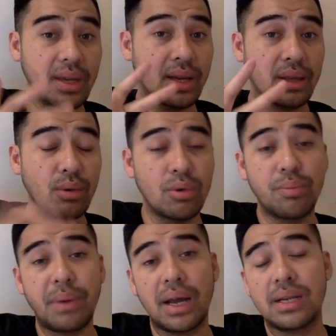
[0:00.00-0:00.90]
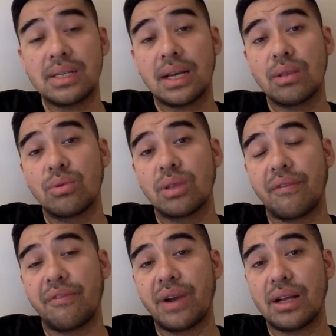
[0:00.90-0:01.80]
Katulo, para sa kadong
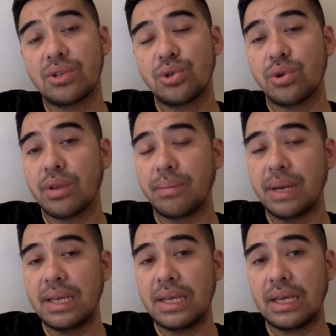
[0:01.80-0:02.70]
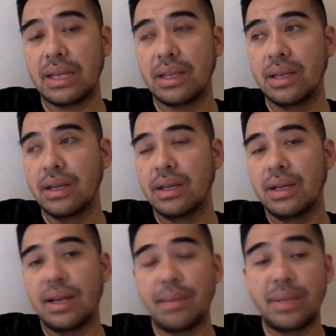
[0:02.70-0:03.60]
na-fracture or nabalian,
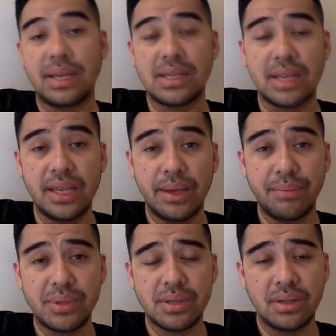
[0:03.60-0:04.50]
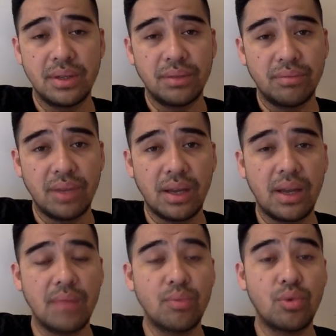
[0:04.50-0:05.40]
labi na sa hips,
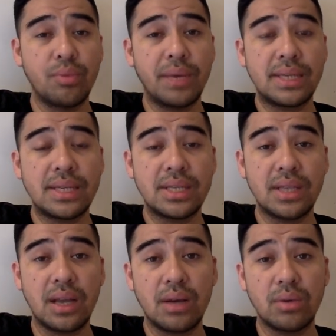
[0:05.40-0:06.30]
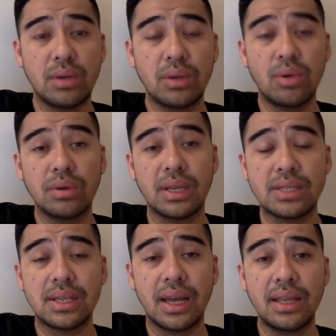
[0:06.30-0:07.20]
daghan mo message nako na, na doc na
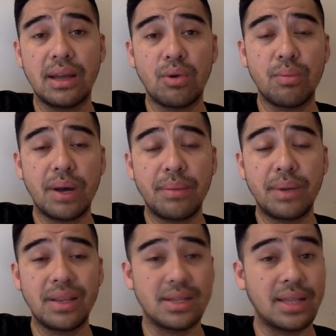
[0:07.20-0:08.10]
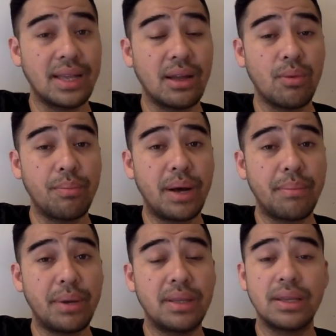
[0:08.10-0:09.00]
slide akong mama na slide akong
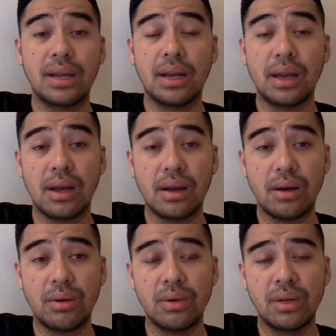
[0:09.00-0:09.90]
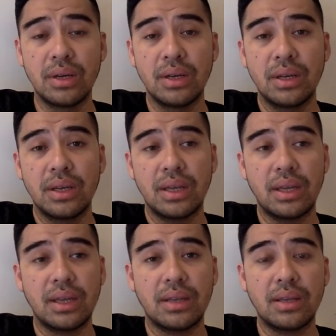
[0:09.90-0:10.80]
papa di nakalakaw
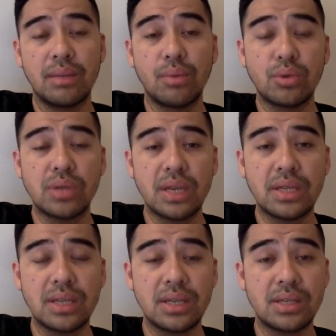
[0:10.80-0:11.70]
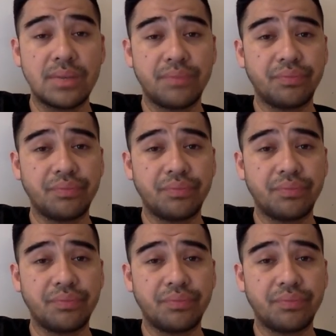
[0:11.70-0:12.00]
And in most cases,